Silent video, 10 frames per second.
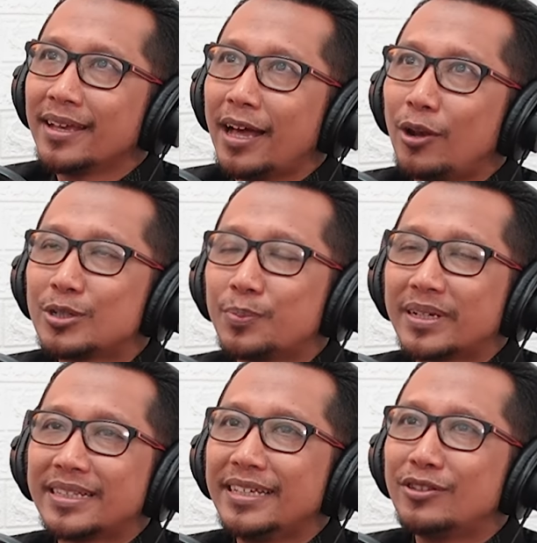kalau
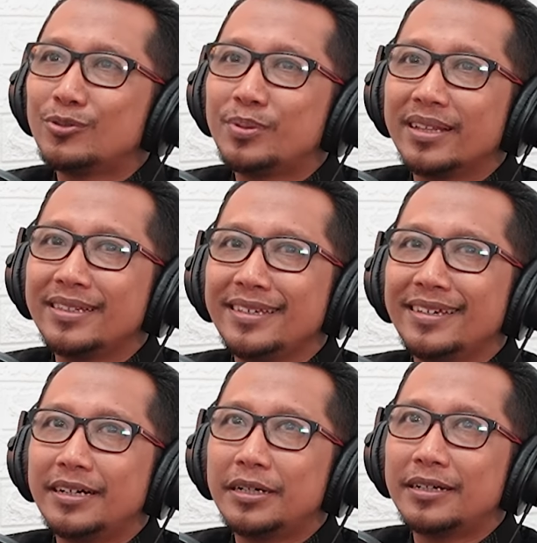seperti itu
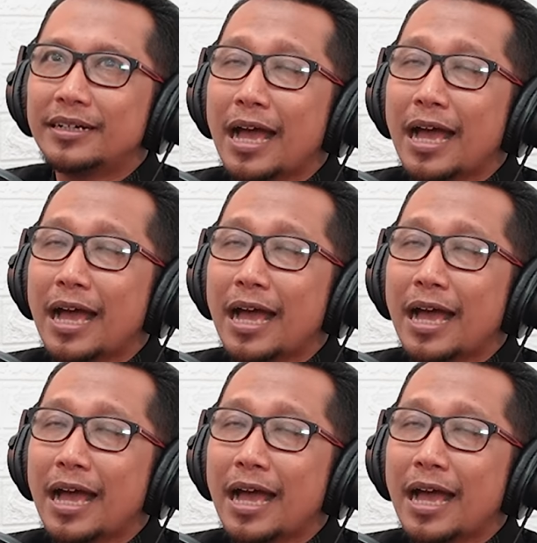berarti eh,